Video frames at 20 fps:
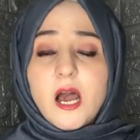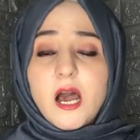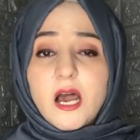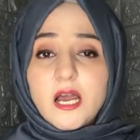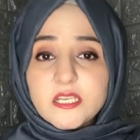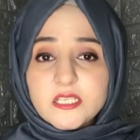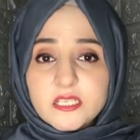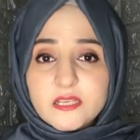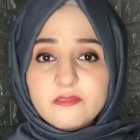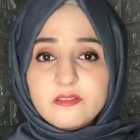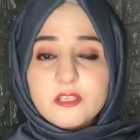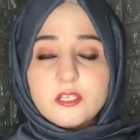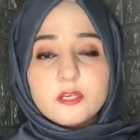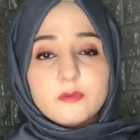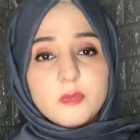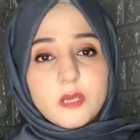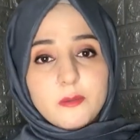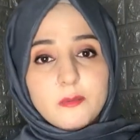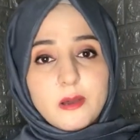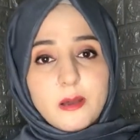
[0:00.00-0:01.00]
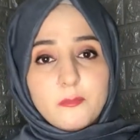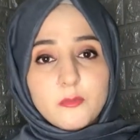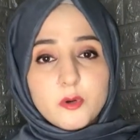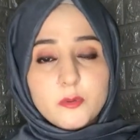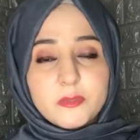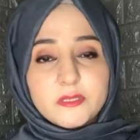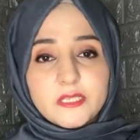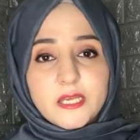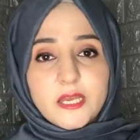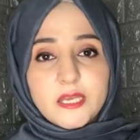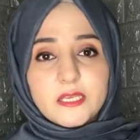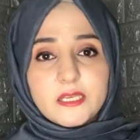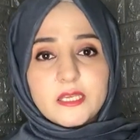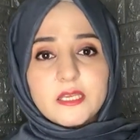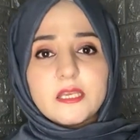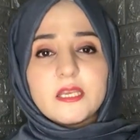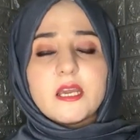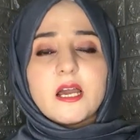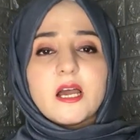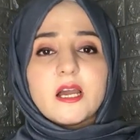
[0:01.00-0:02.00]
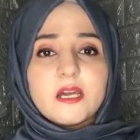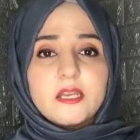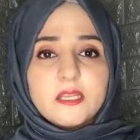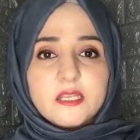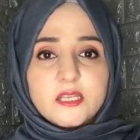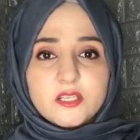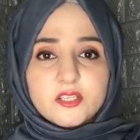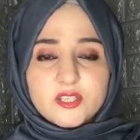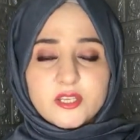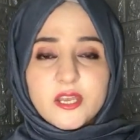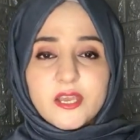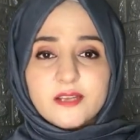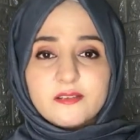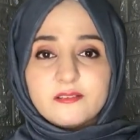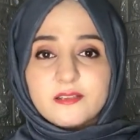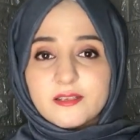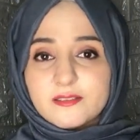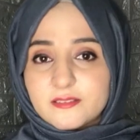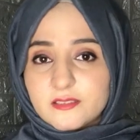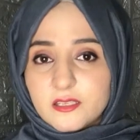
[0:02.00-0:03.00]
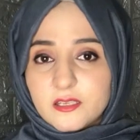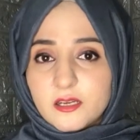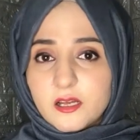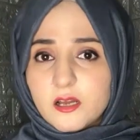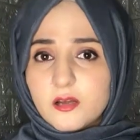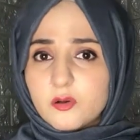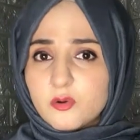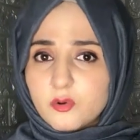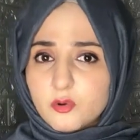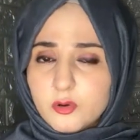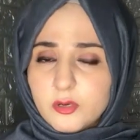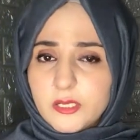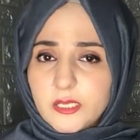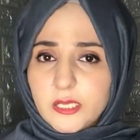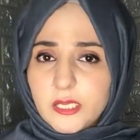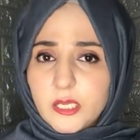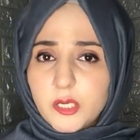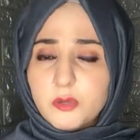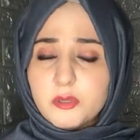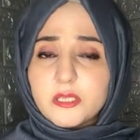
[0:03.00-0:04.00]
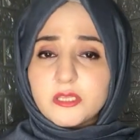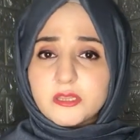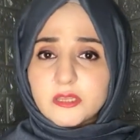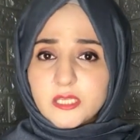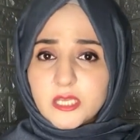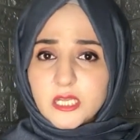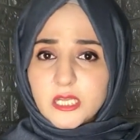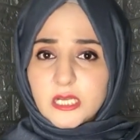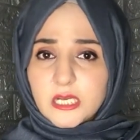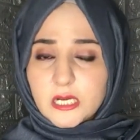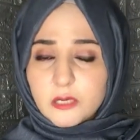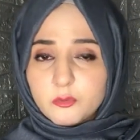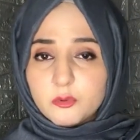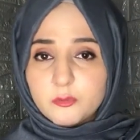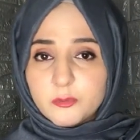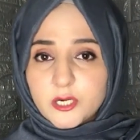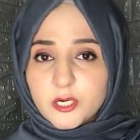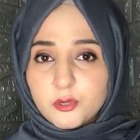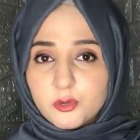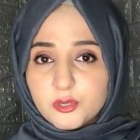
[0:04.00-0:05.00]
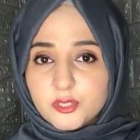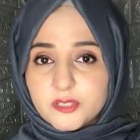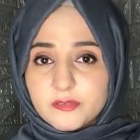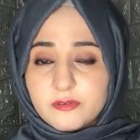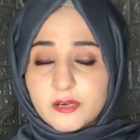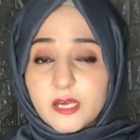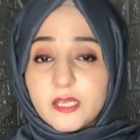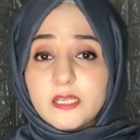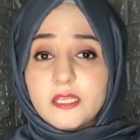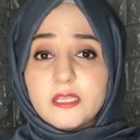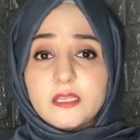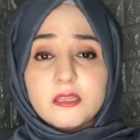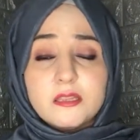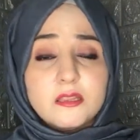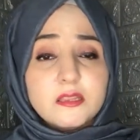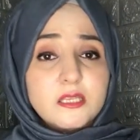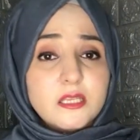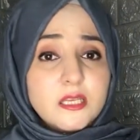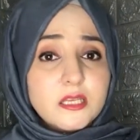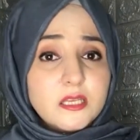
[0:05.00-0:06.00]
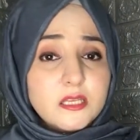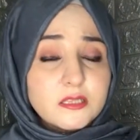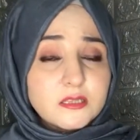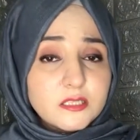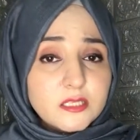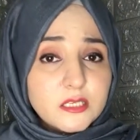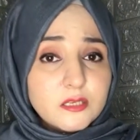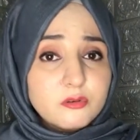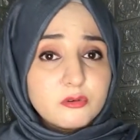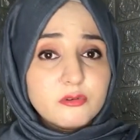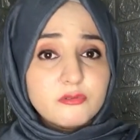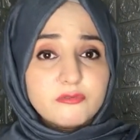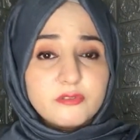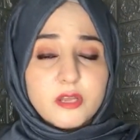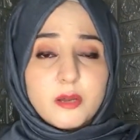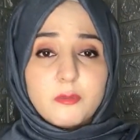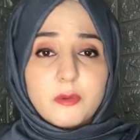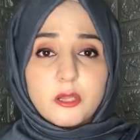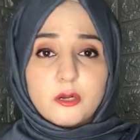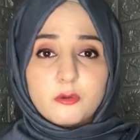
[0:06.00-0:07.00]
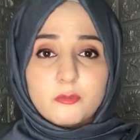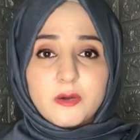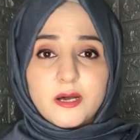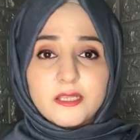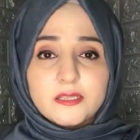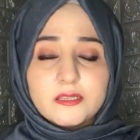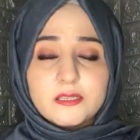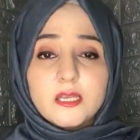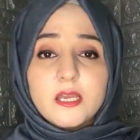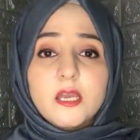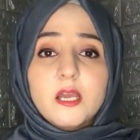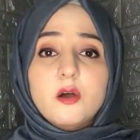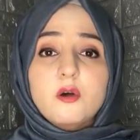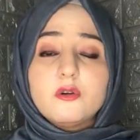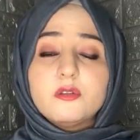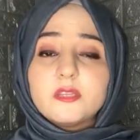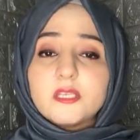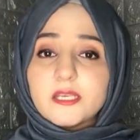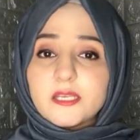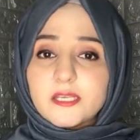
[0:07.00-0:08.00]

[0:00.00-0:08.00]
आज की वीडियो में हम आपको बताएंगे कि आखिर ये जैक टैक्सीरा कौन है और इतने कम उम्र नौजवान इतनी इतनी खुफिया मालूम उन तक